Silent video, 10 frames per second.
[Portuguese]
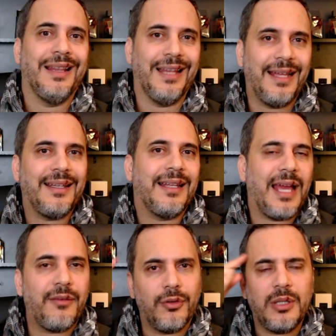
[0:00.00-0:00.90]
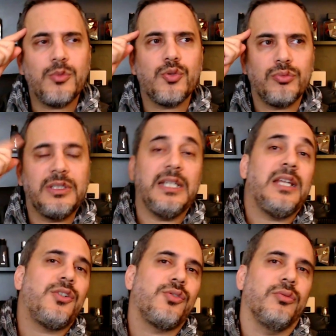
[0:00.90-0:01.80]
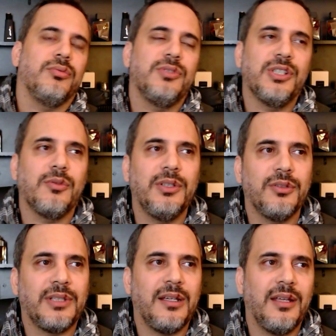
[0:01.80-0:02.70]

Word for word: Lá na live eu lembro de um trecho de quando eu,